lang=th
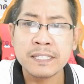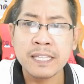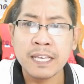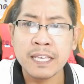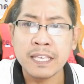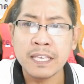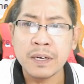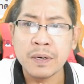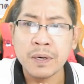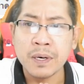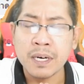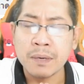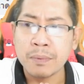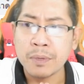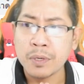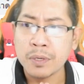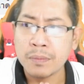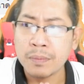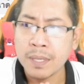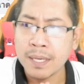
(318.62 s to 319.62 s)
แต่เกี่ยวกับ
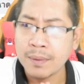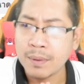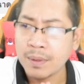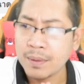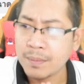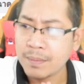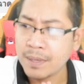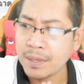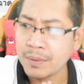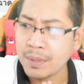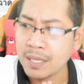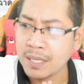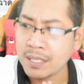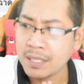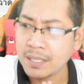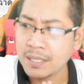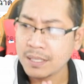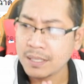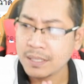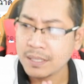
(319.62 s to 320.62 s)
รถว่า เปล่าวะ
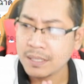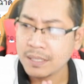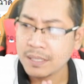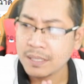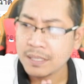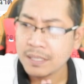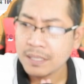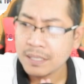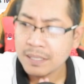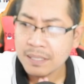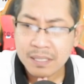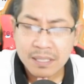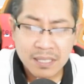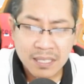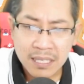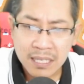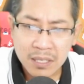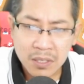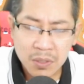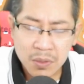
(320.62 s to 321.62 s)

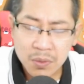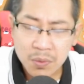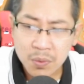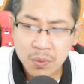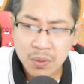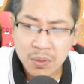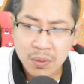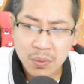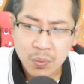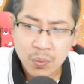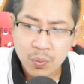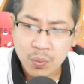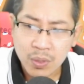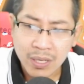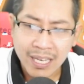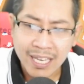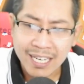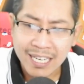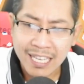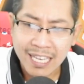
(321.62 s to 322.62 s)
แล้ว
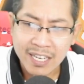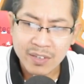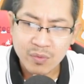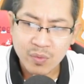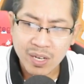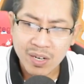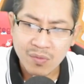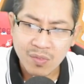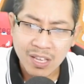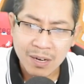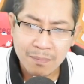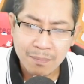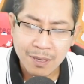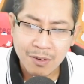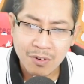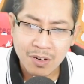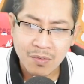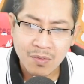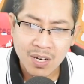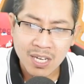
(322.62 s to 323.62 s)
แง้นแง้นแว้นแว้นไป
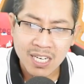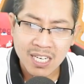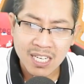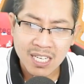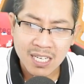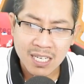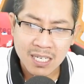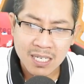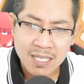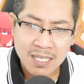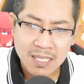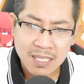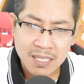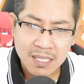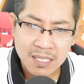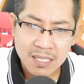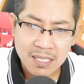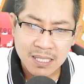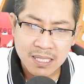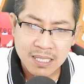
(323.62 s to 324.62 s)
วันๆ เนี่ย
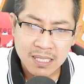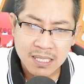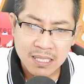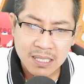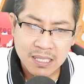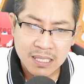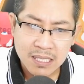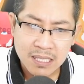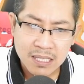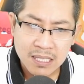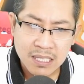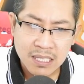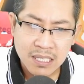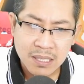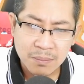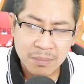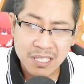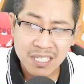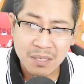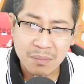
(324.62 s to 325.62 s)

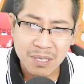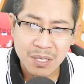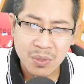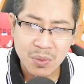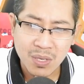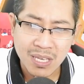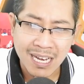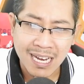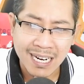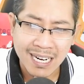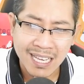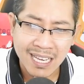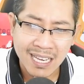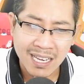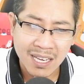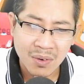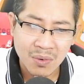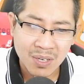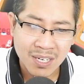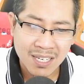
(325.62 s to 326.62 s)
มันจะมีทุกอย่างได้
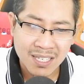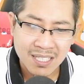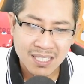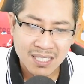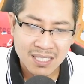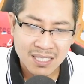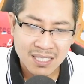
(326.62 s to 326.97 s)
ไงวะ